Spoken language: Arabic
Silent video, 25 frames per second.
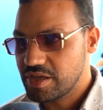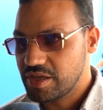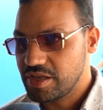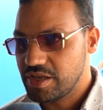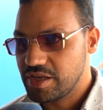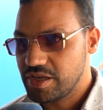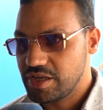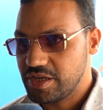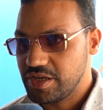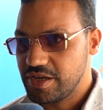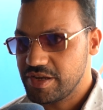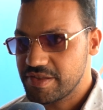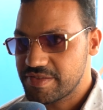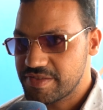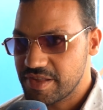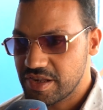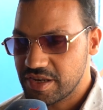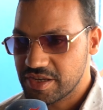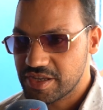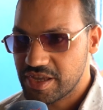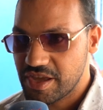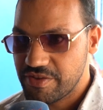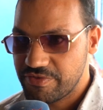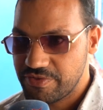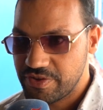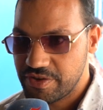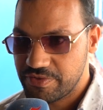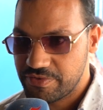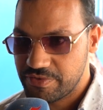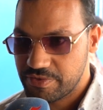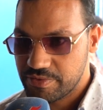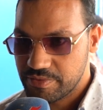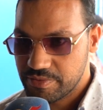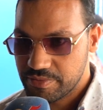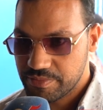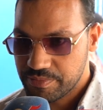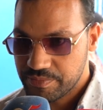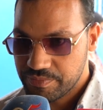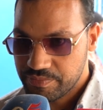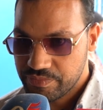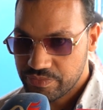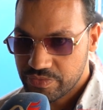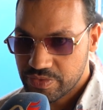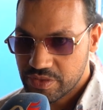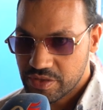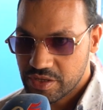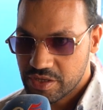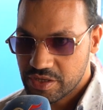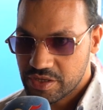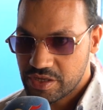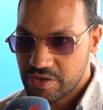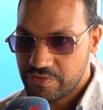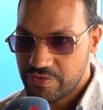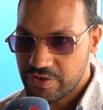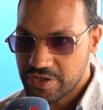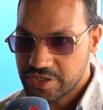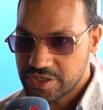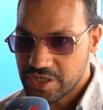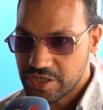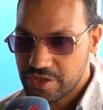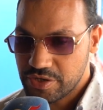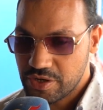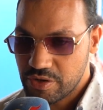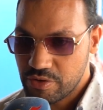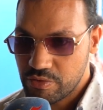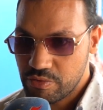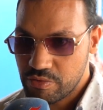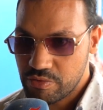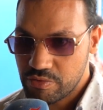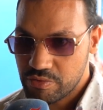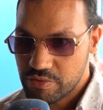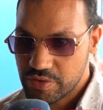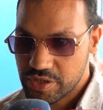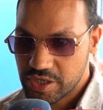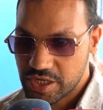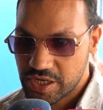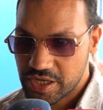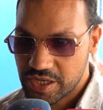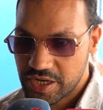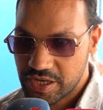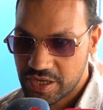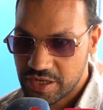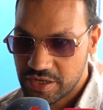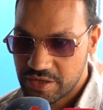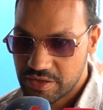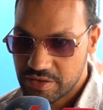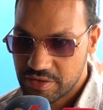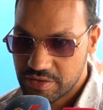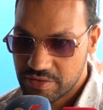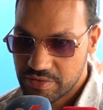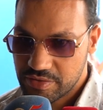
الانسان الكفيف كيفاش انه يقرا